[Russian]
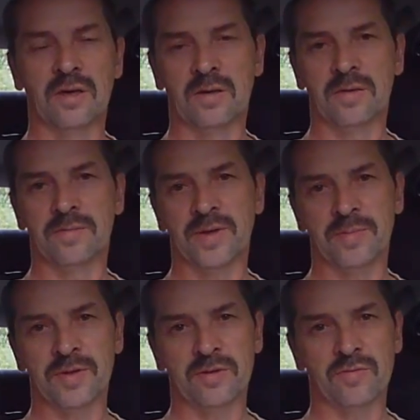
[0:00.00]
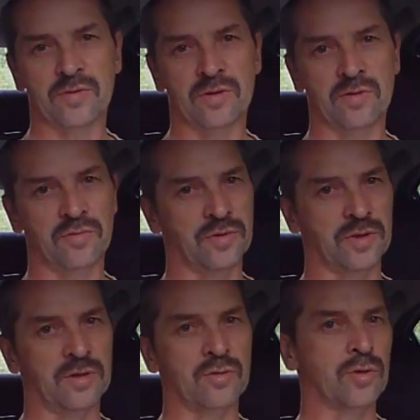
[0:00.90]
э, подписываются люди,
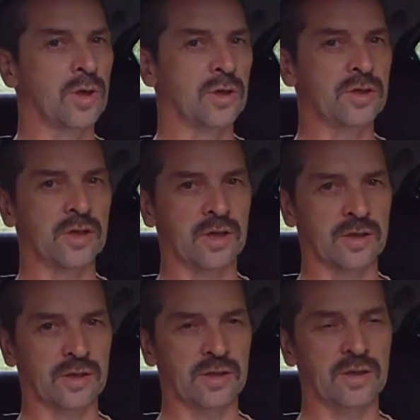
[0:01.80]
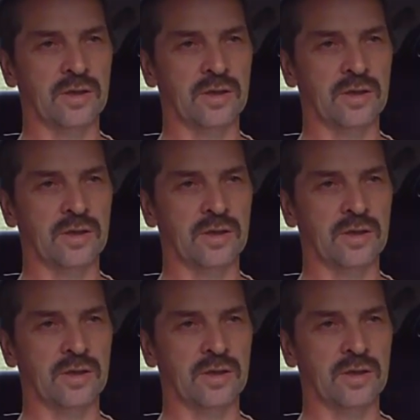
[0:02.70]
идут регистрации